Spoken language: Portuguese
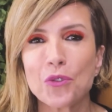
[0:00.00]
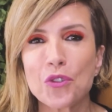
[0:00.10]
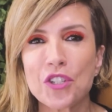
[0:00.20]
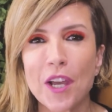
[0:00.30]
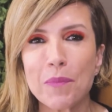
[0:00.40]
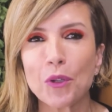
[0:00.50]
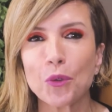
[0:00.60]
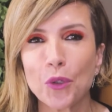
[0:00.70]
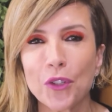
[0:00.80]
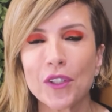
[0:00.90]
dos
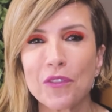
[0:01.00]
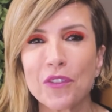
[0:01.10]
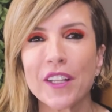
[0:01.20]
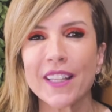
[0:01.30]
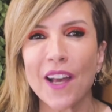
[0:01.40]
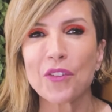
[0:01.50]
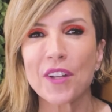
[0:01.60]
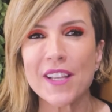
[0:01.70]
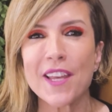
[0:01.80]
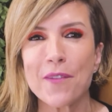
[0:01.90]
cabeludos que fritavam
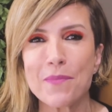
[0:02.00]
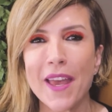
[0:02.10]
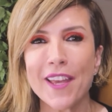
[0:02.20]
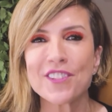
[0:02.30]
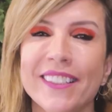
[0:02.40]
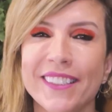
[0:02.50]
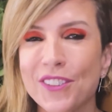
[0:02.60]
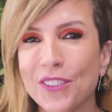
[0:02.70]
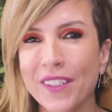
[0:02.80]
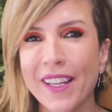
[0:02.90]
nas hairband
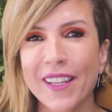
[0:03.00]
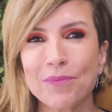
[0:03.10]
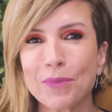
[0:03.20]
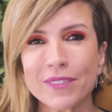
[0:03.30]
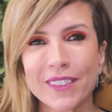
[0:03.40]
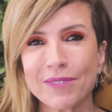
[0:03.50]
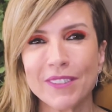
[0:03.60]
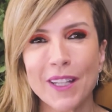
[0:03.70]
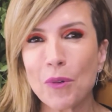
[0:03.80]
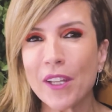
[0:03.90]
isso, né, puta,
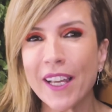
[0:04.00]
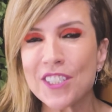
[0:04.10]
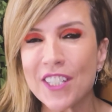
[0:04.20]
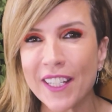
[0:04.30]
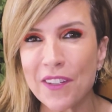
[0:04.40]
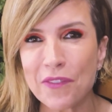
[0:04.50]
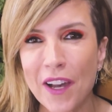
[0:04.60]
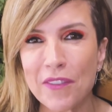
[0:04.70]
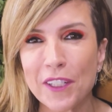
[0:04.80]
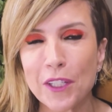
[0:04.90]
da molecadinha que
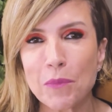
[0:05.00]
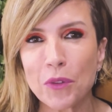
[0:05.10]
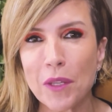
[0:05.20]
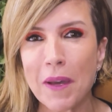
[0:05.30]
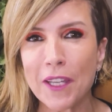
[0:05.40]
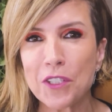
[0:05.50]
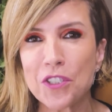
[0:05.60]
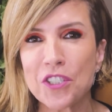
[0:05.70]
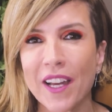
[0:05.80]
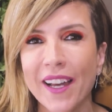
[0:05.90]
levava ali também um temaki
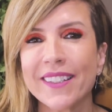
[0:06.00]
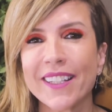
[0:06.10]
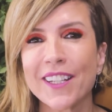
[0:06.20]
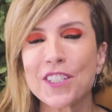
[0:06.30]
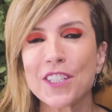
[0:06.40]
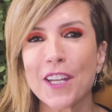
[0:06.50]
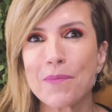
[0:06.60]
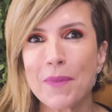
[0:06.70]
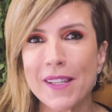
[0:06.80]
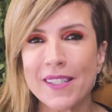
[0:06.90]
de já na lancheira,
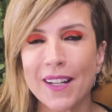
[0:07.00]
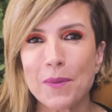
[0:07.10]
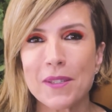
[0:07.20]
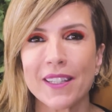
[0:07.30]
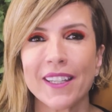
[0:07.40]
pensa na cabeça